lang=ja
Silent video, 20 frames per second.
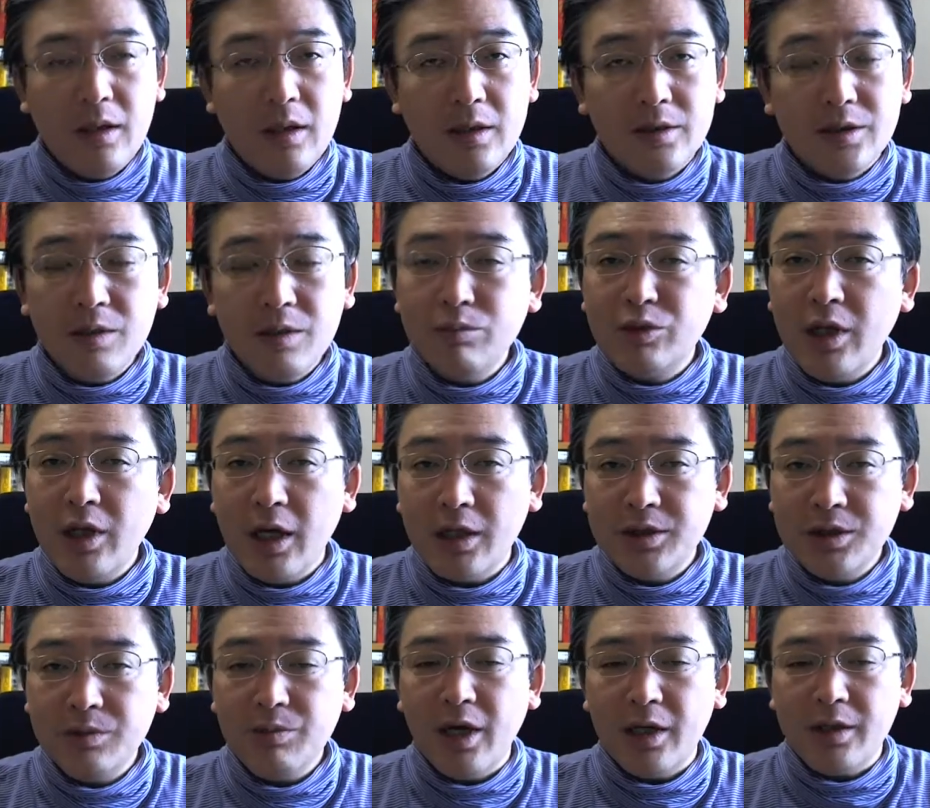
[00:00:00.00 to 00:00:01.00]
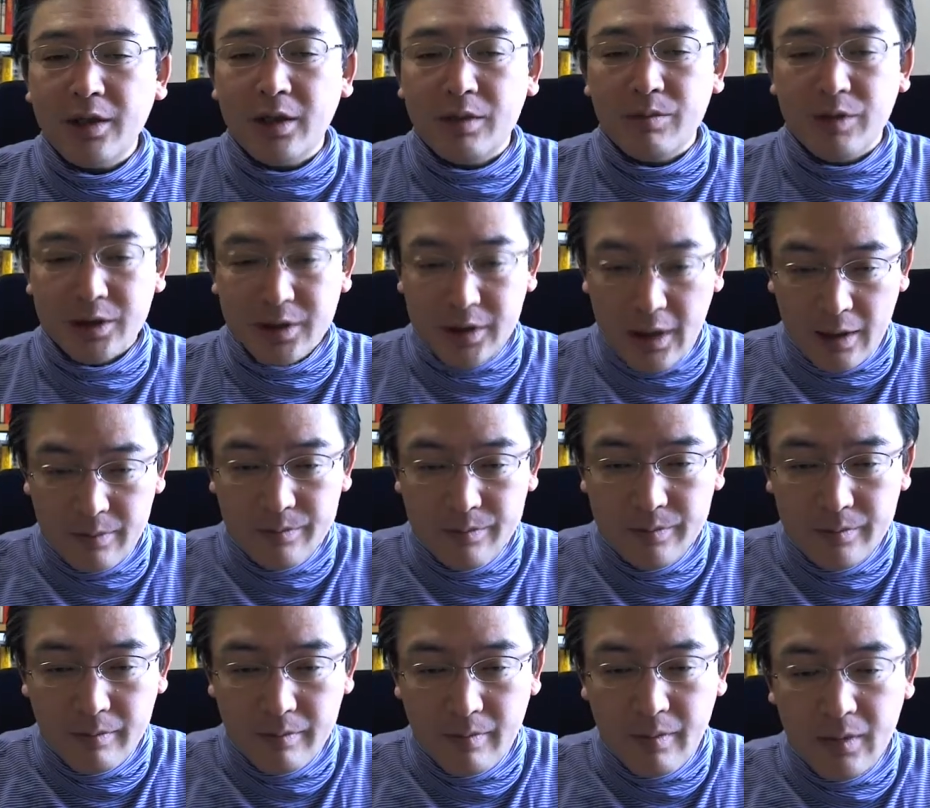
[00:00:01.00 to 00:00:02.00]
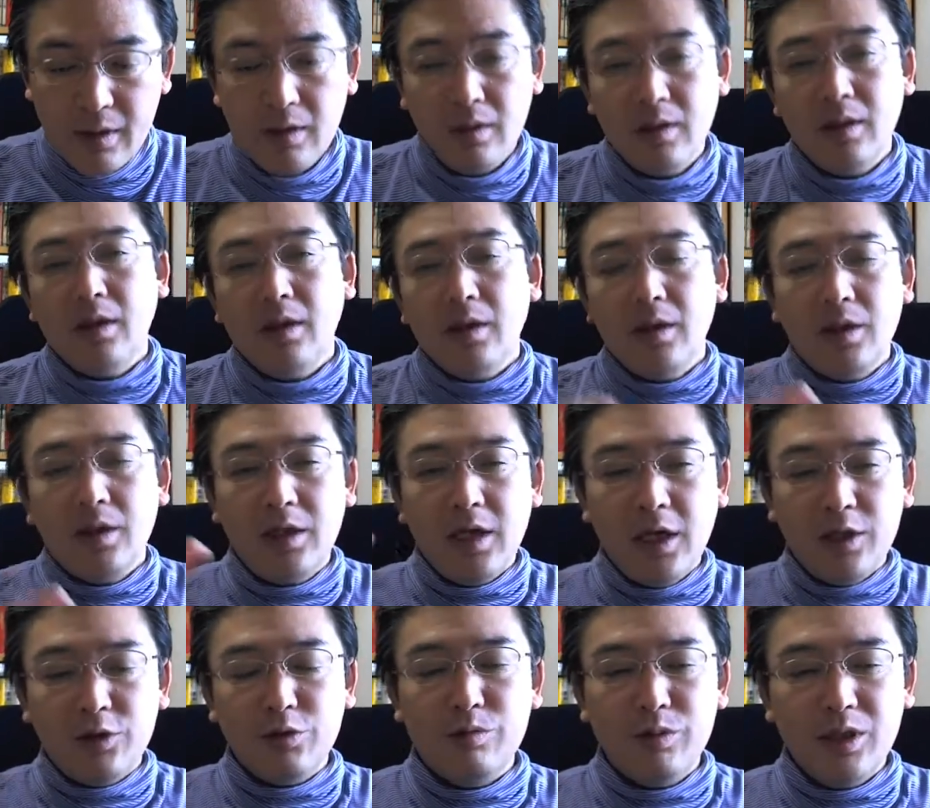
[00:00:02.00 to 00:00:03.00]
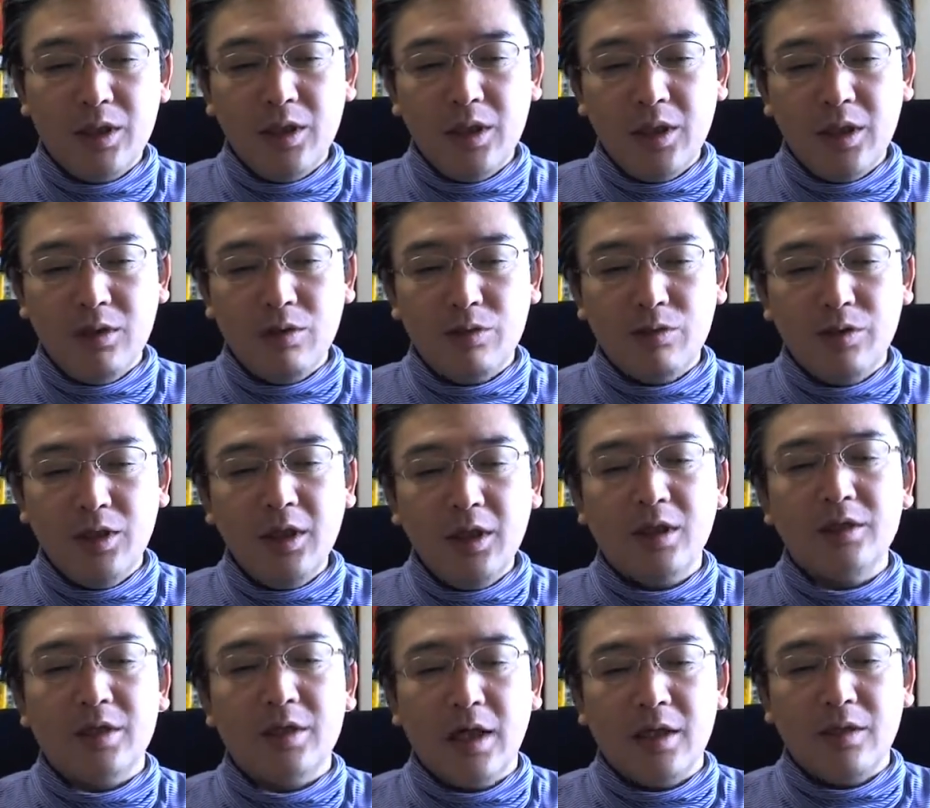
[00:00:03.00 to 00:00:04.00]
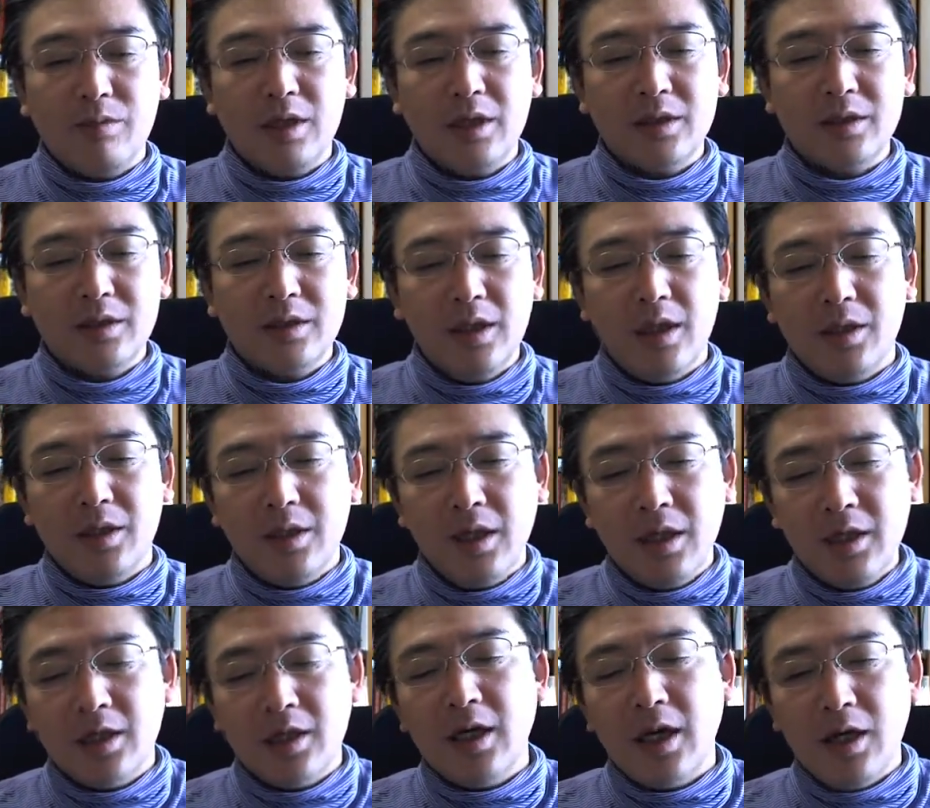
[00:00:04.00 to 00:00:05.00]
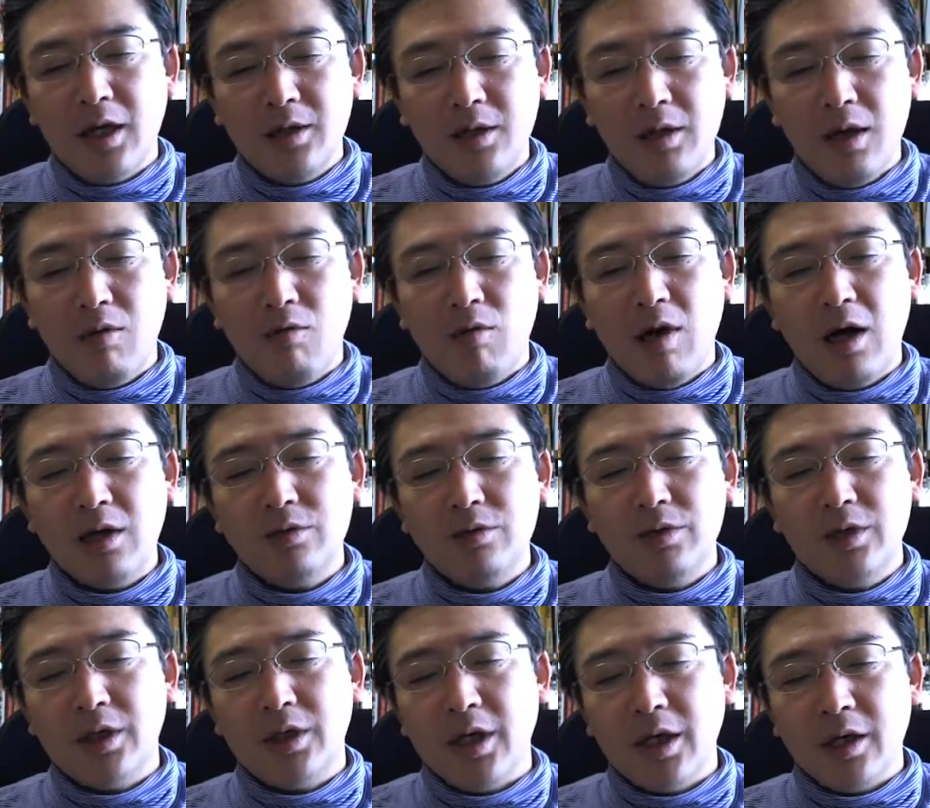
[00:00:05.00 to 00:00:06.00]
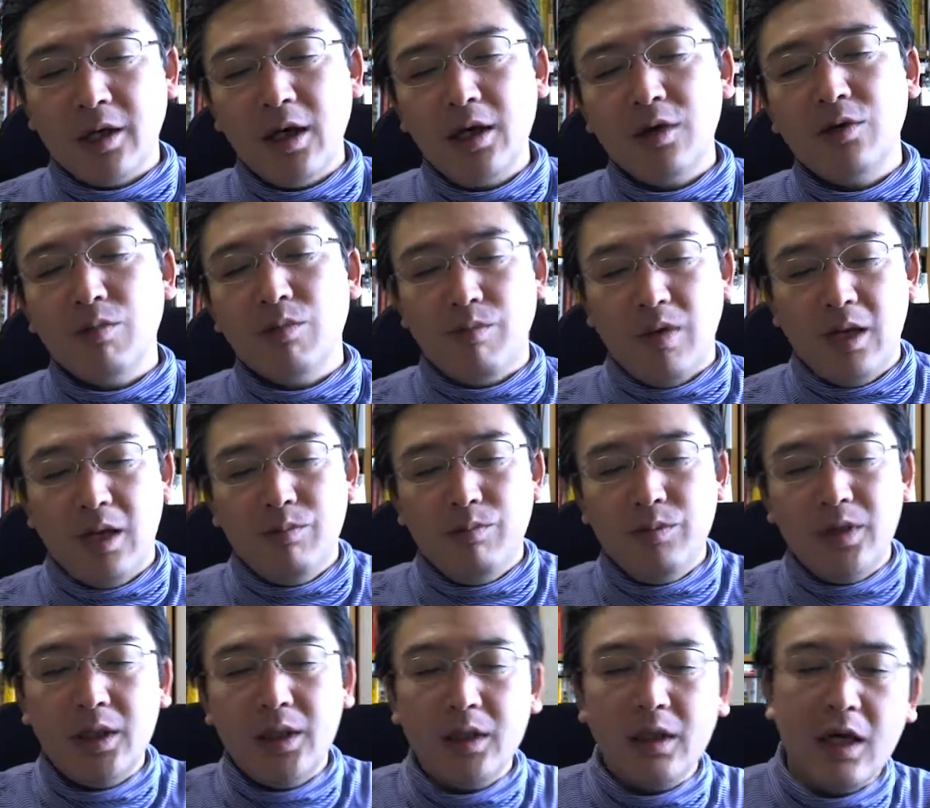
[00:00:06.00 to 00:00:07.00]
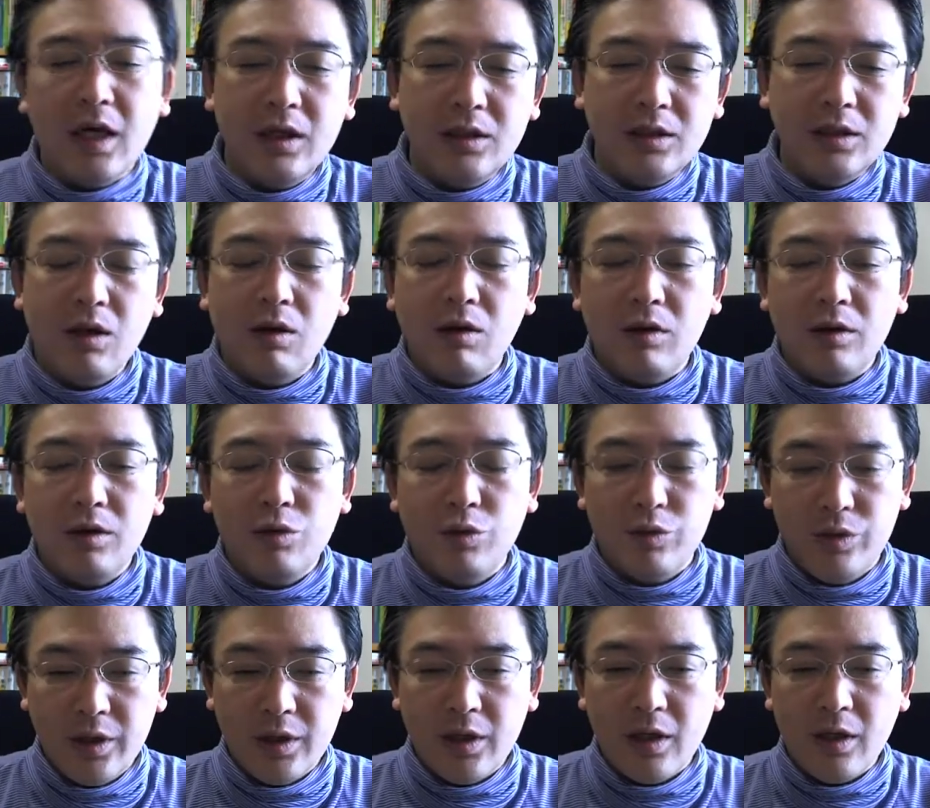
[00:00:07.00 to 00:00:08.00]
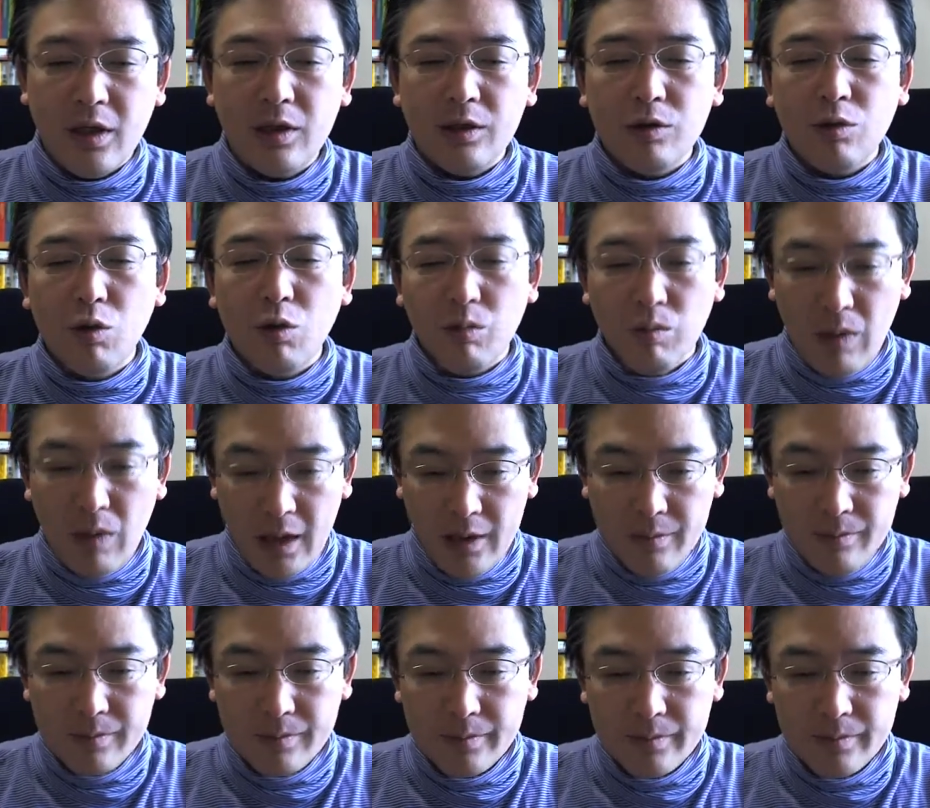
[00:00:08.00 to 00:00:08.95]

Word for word: 全部で8枚貼ってありました。左と右の2列ありまして、左側には悪い意見が4枚、右側には良い意見が4枚。